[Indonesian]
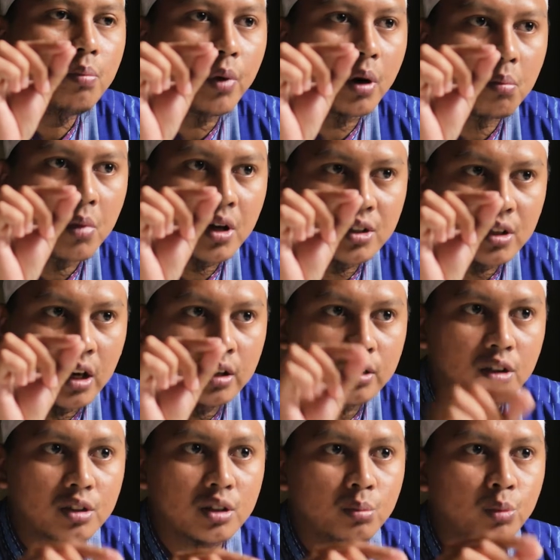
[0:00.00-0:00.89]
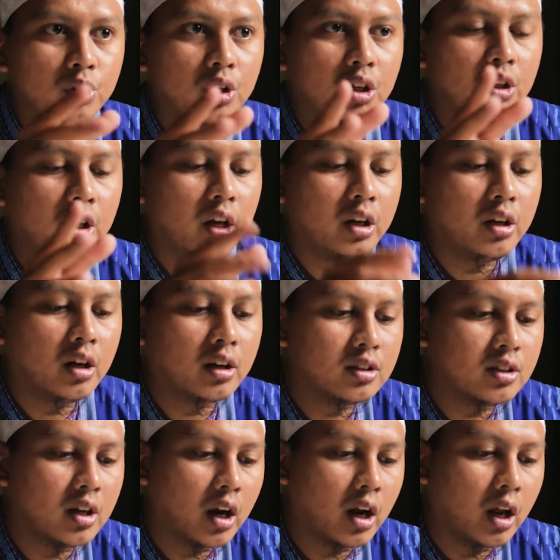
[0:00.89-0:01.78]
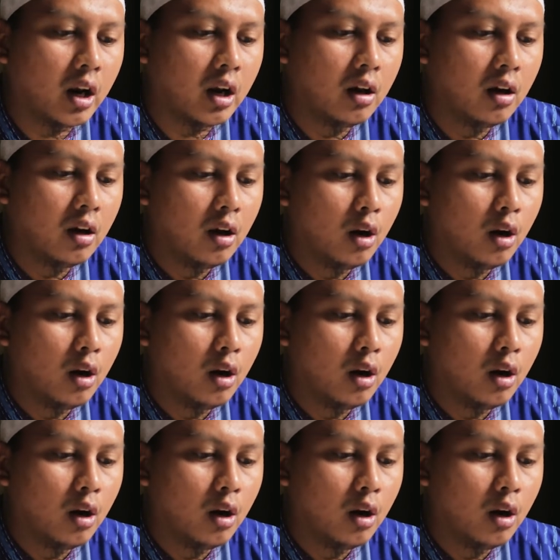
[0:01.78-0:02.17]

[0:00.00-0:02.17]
permasalahan tersebut ketika dikerjakan.